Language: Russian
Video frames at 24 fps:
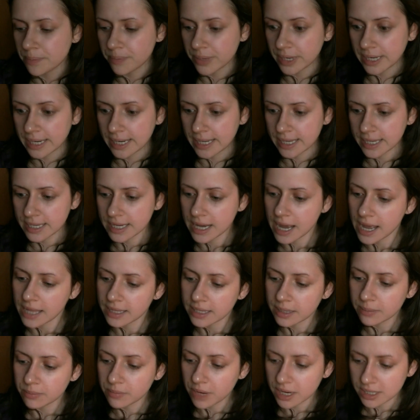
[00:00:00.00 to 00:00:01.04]

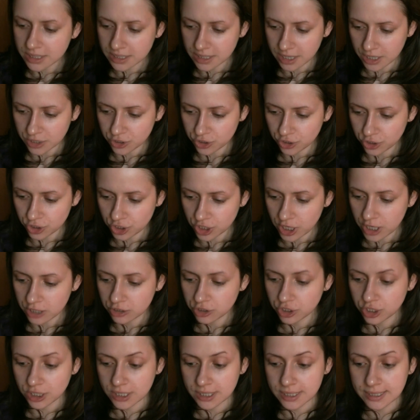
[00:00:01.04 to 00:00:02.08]
Плеяна. Маска
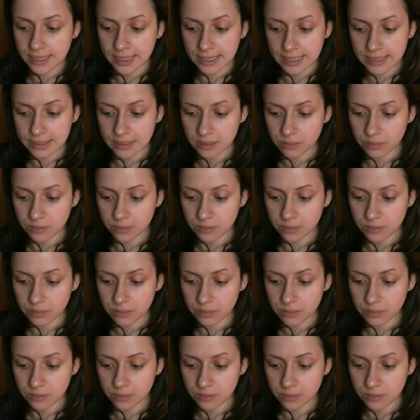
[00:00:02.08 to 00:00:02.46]
очищающая с глиной.